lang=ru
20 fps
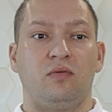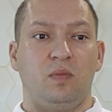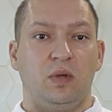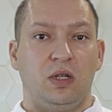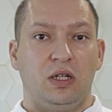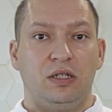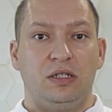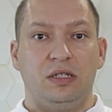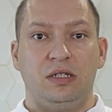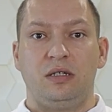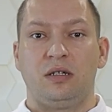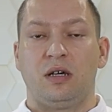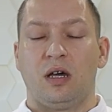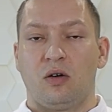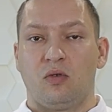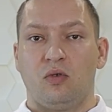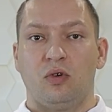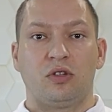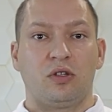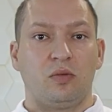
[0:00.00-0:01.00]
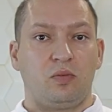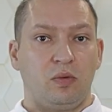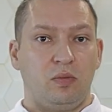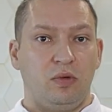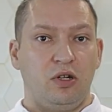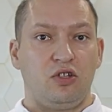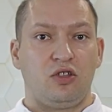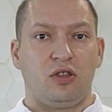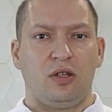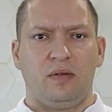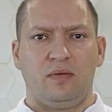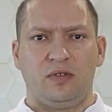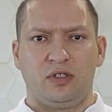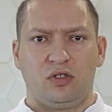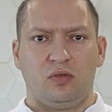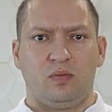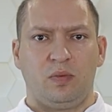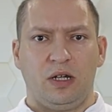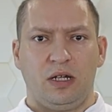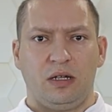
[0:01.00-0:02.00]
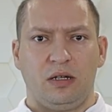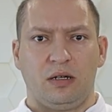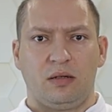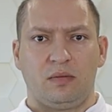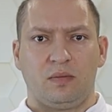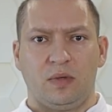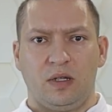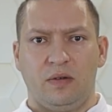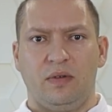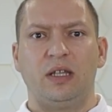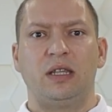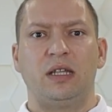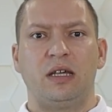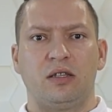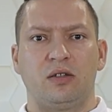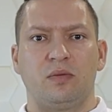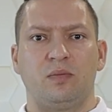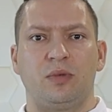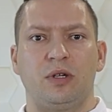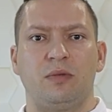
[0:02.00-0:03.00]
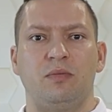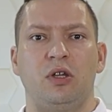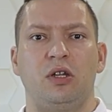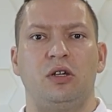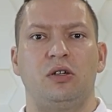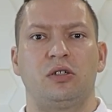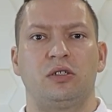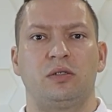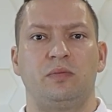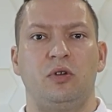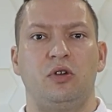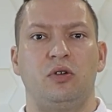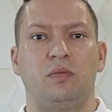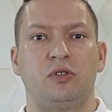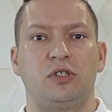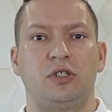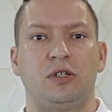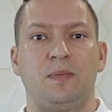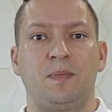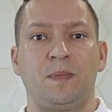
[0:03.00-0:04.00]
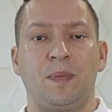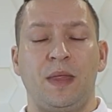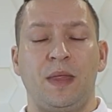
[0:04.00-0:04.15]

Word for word: впереди какое-то публичное выступление. Давай на этом примере разберемся.